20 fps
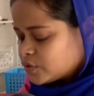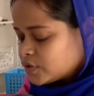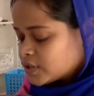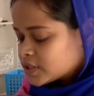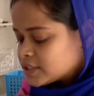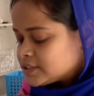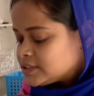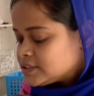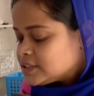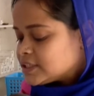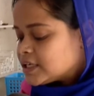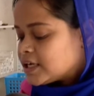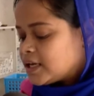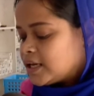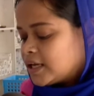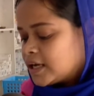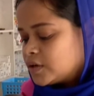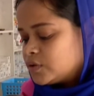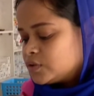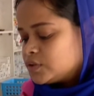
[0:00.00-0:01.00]
আলাদা করে একটা
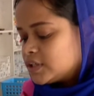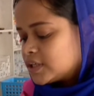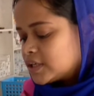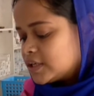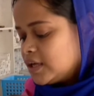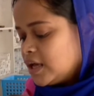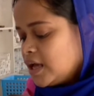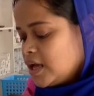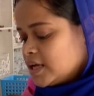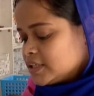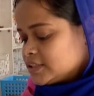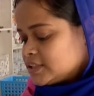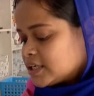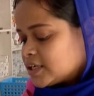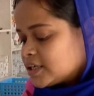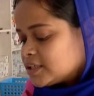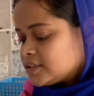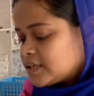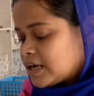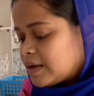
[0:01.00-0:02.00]
স্টিকার লাগানো থাকে
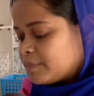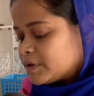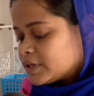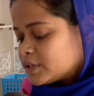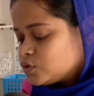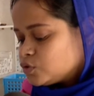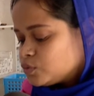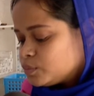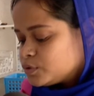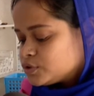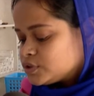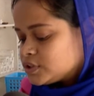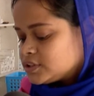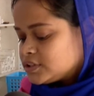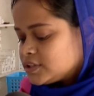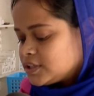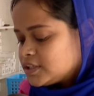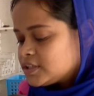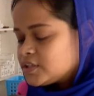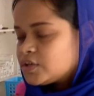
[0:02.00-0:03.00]
সেক্ষেত্রে আমরা কিন্তু
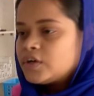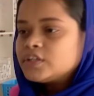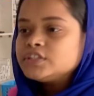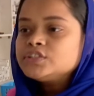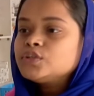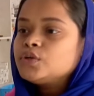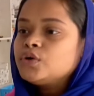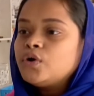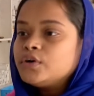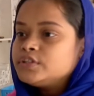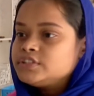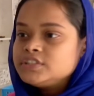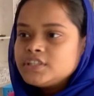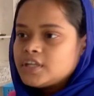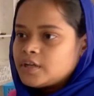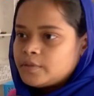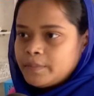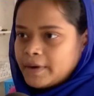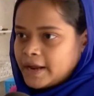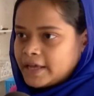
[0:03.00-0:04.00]
বুঝতেছি না এটা আসলে
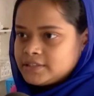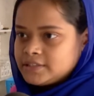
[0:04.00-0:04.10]
অরিজিনাল